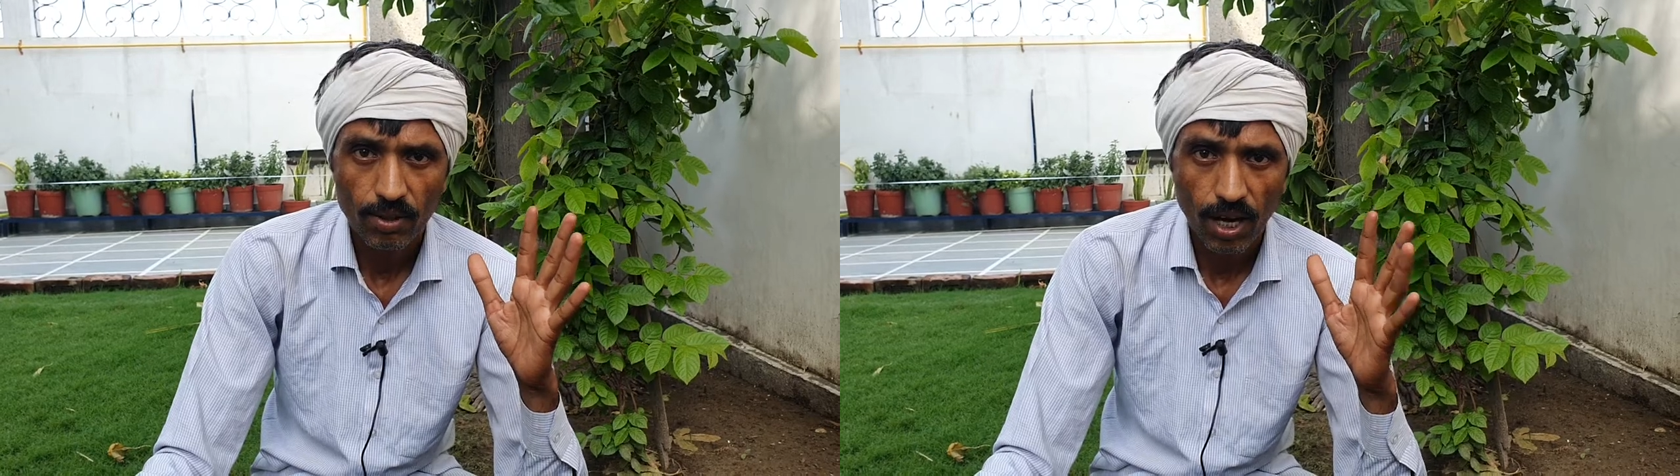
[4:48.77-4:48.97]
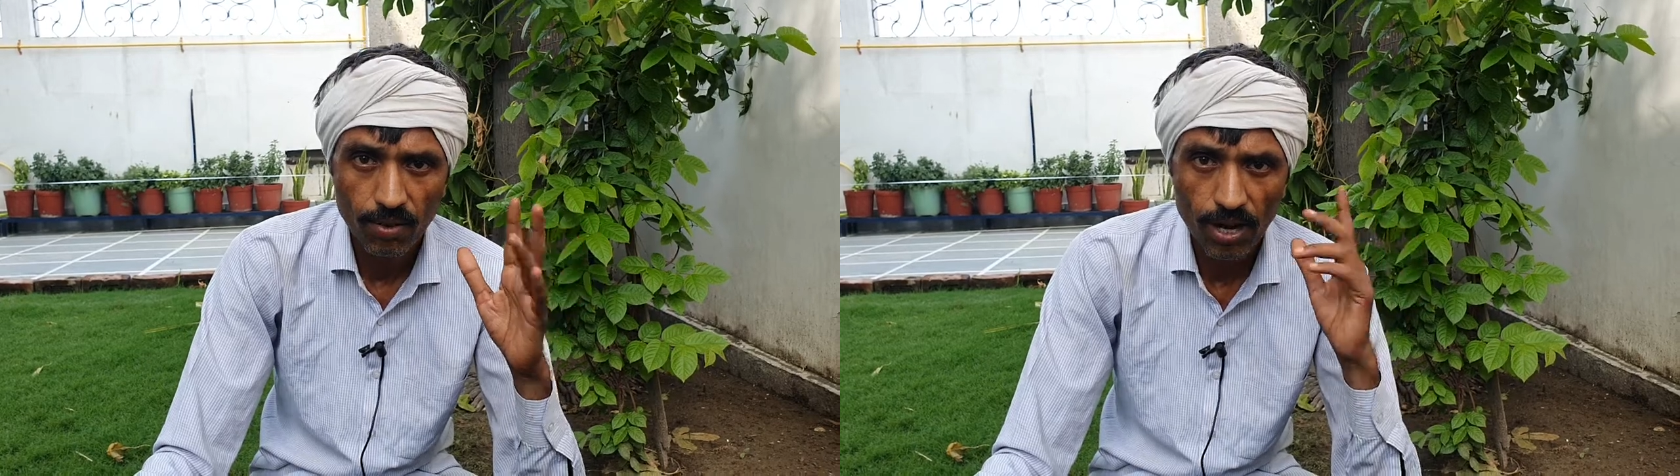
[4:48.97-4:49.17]

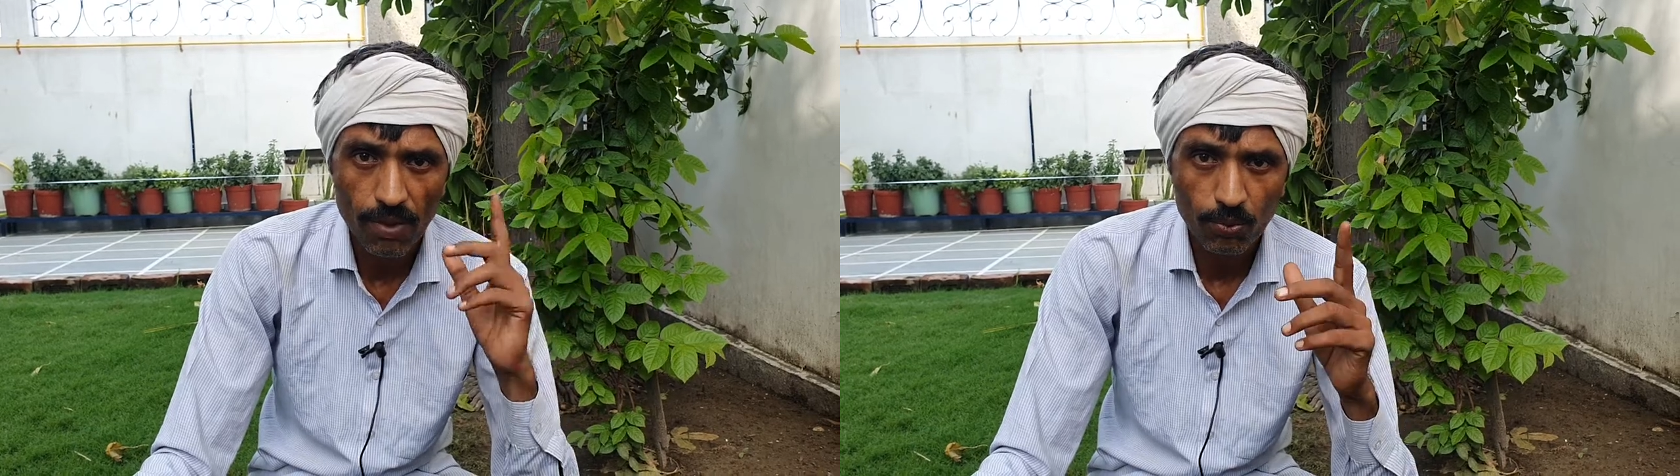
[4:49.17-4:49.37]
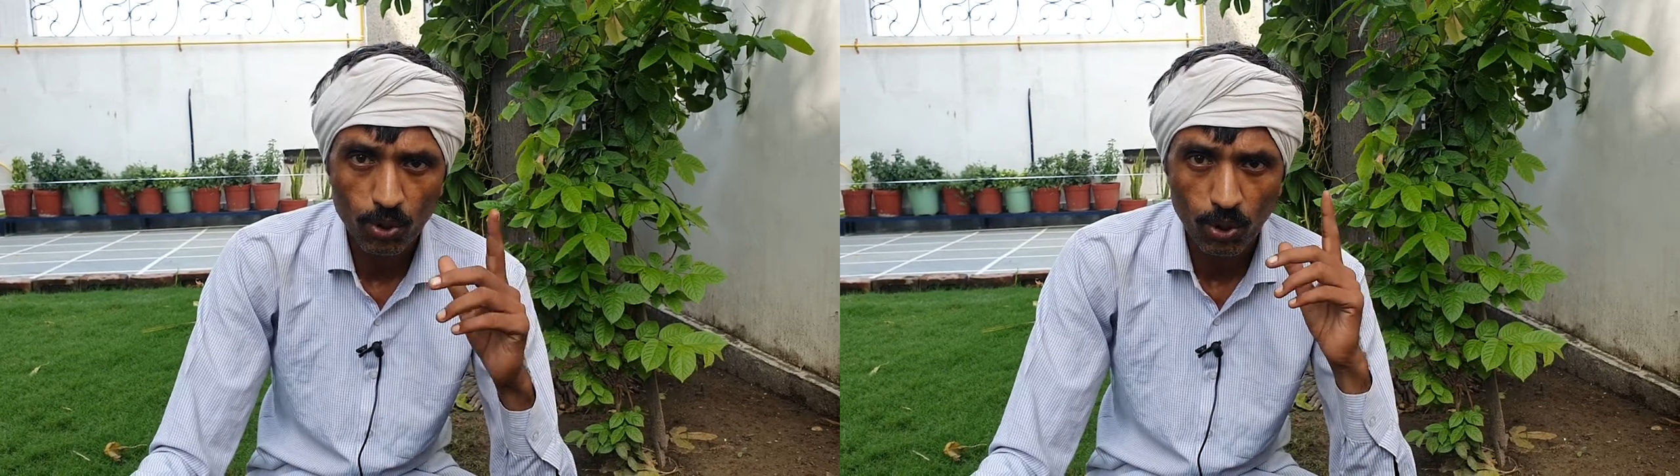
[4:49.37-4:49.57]
हम
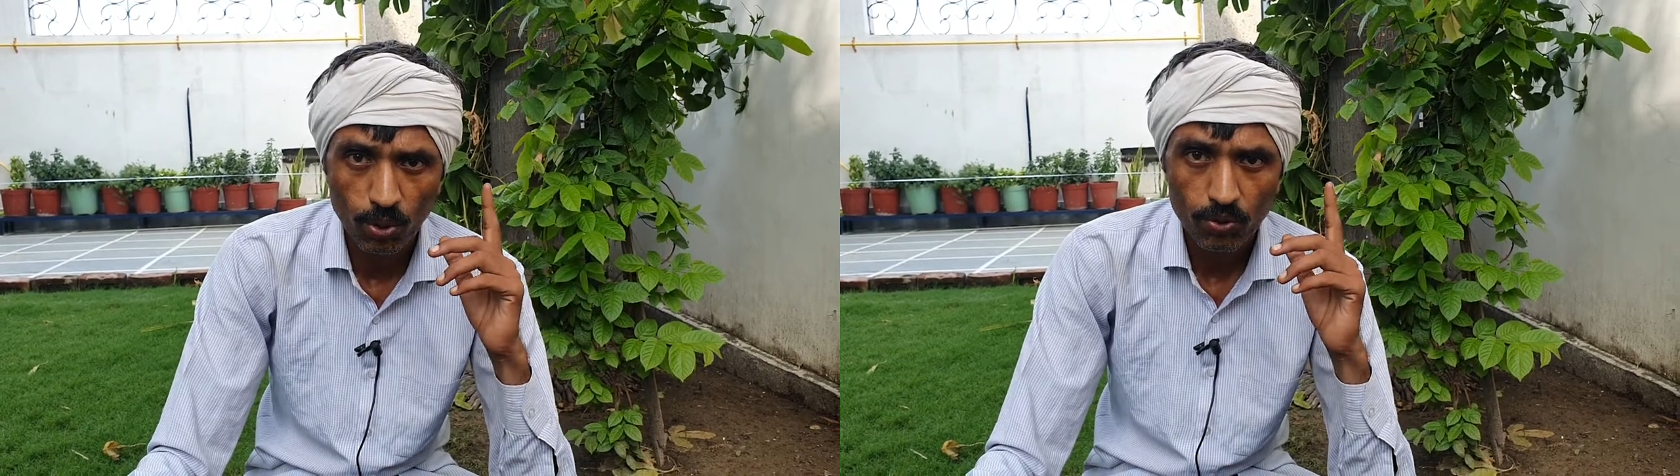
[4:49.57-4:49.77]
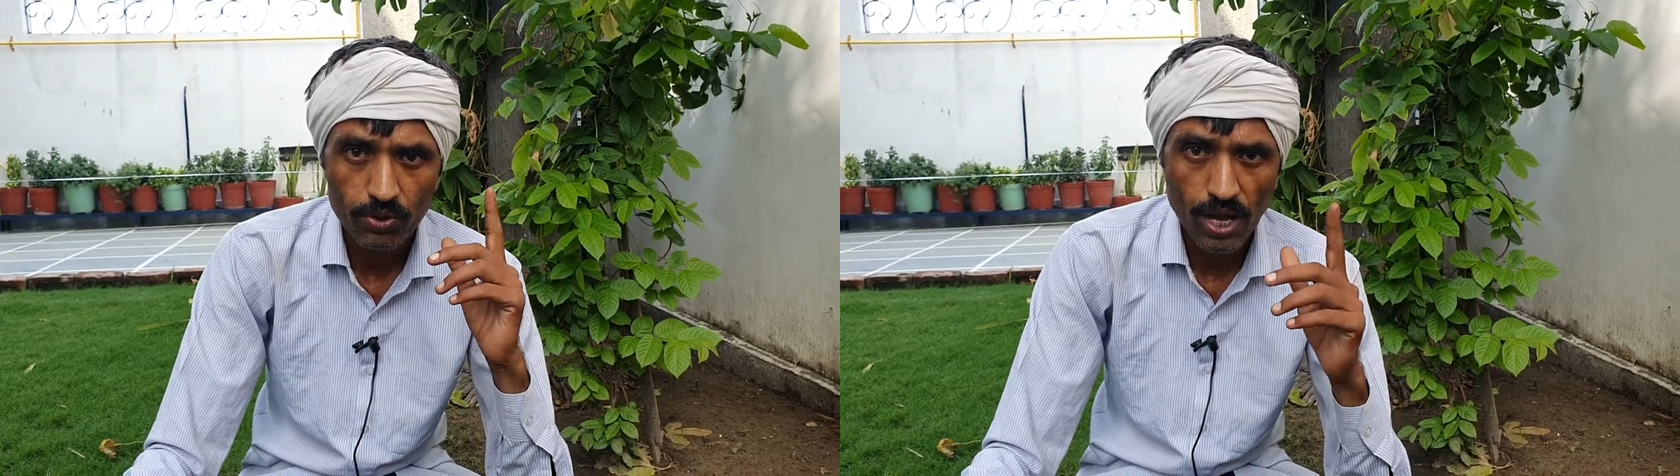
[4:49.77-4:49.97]
आपको
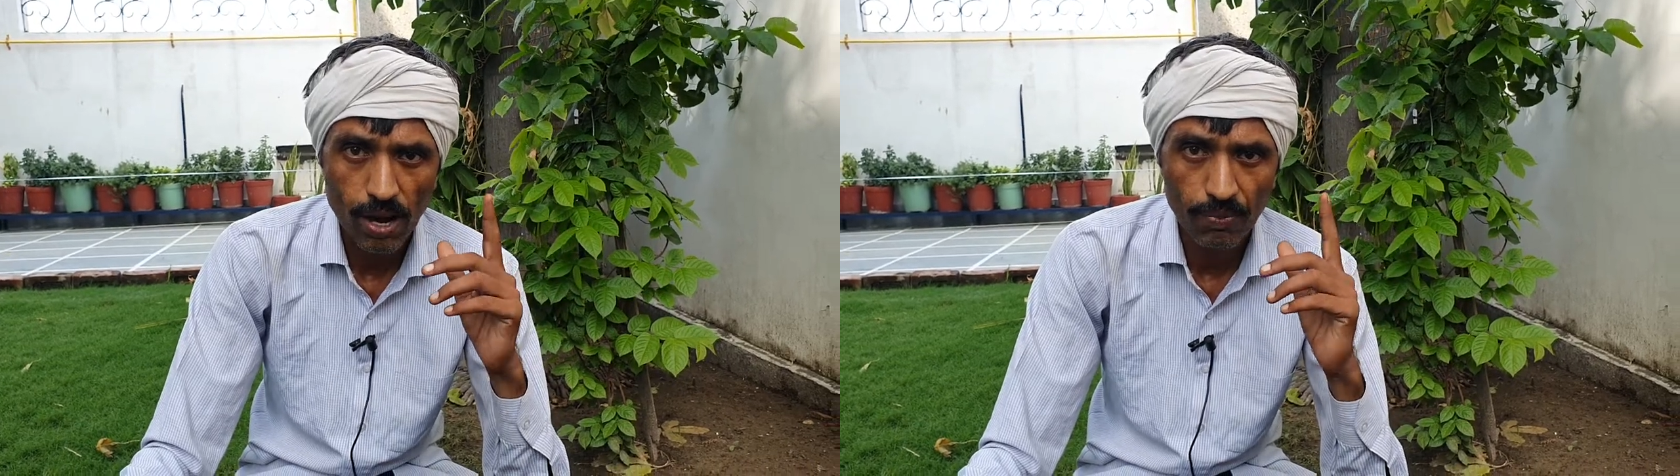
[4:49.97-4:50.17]
यहाँ